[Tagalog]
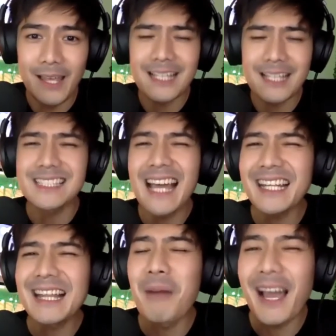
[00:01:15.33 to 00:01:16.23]
Excited
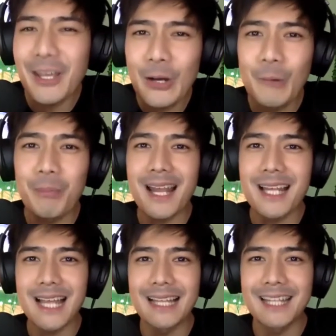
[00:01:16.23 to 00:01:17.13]
na ba kayo para
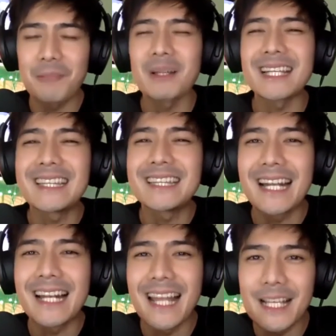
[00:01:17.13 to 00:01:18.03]
sa ating
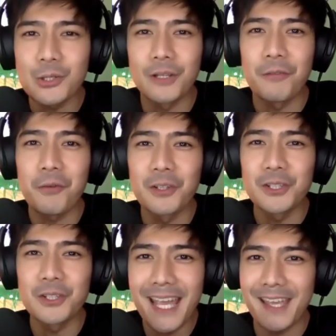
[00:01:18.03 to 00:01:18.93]
matinding lesson for
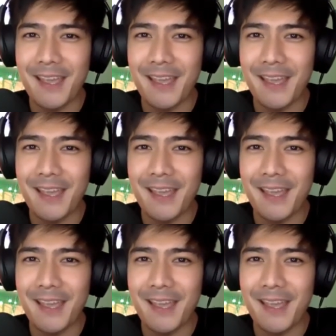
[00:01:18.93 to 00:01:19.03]
today?